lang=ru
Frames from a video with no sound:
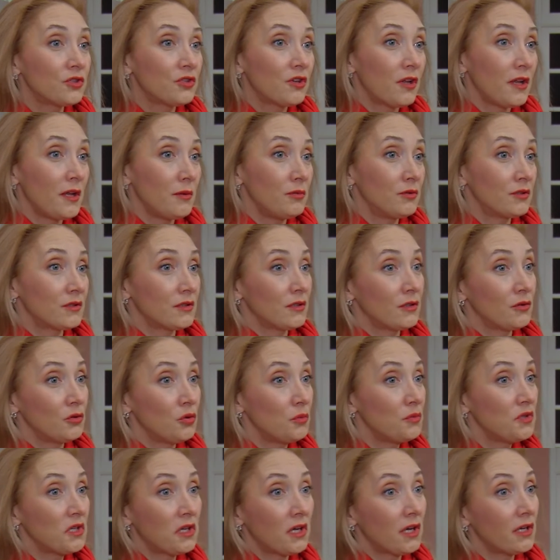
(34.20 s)
о
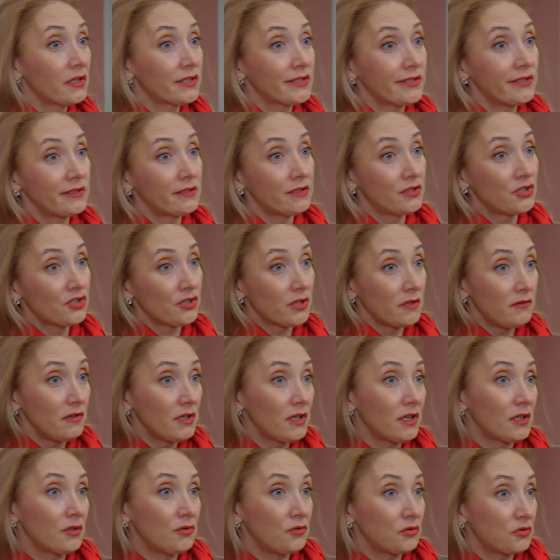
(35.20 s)
Челябинске, но мне кажется, это
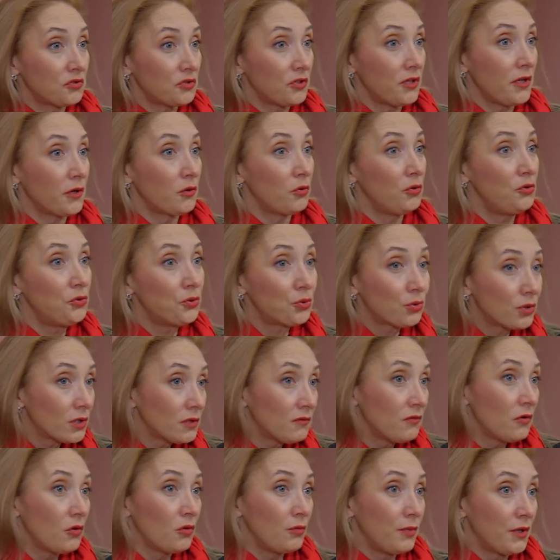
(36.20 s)
человек, который для
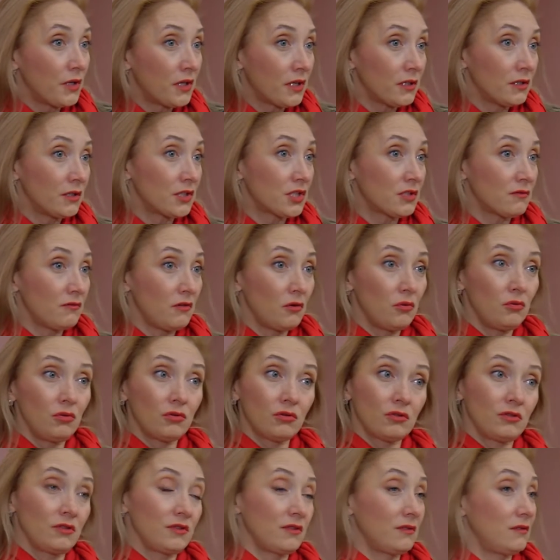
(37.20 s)
культурного облика нашего
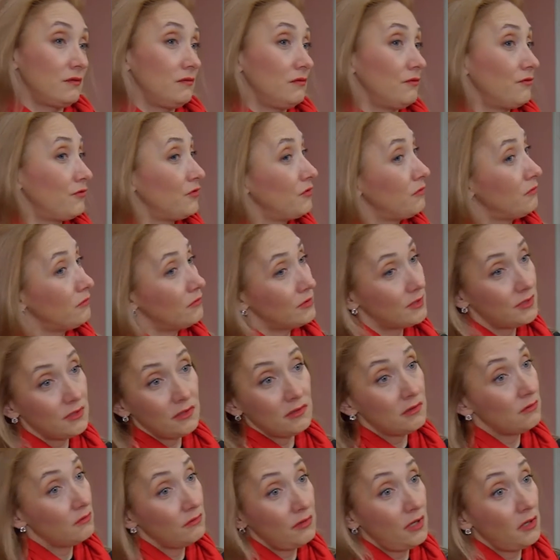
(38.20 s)
города ну,
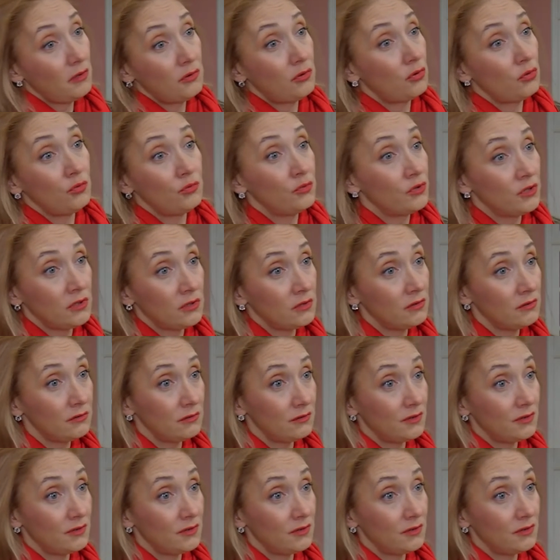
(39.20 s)
сделал огромное